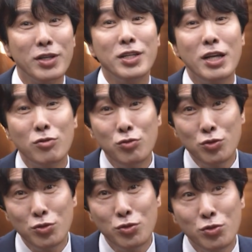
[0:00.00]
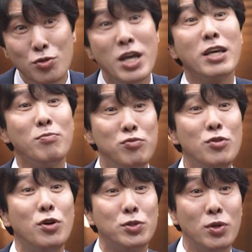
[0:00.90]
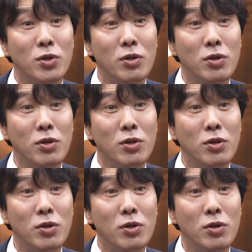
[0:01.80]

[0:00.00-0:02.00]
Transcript: 그냥 꾸준하게 푸는 거죠.